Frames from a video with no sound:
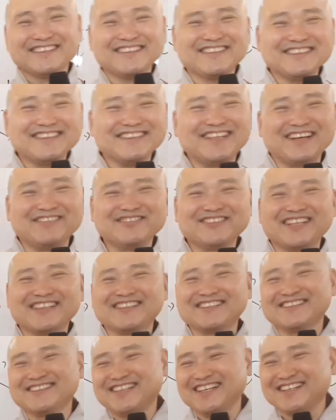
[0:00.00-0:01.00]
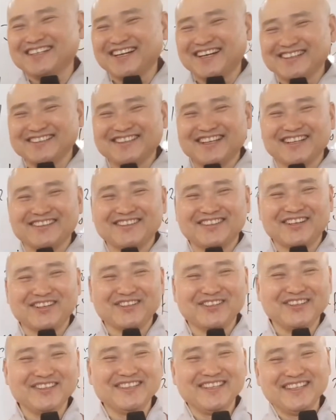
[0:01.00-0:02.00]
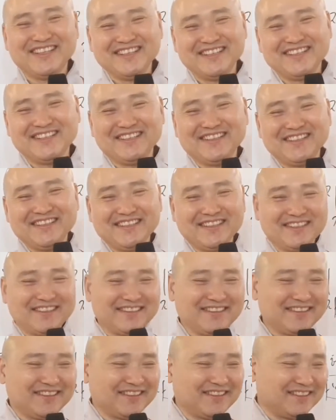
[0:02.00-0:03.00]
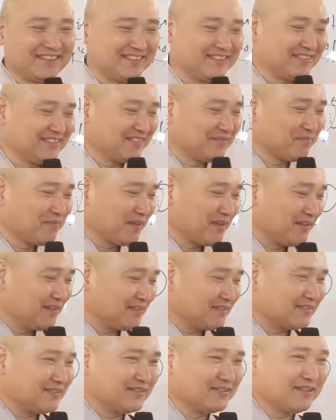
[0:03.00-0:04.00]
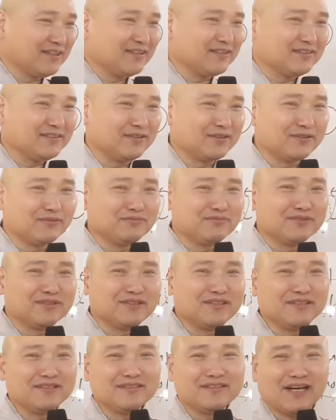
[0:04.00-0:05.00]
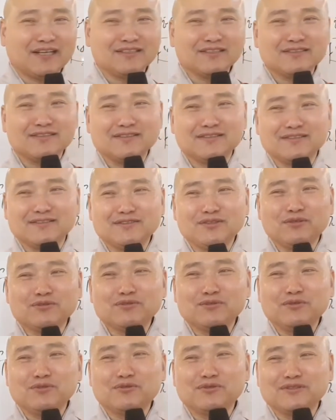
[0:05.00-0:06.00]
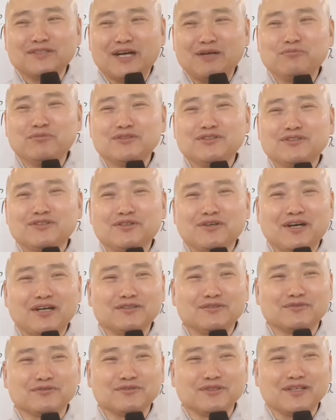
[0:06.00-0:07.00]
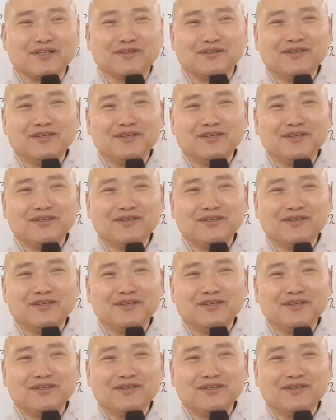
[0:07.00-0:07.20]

그렇게 남자들은 생각한다 하더라고요 예. 그게 여러분들이 자식들을 성교육을 잘못 시켜가지고 그래요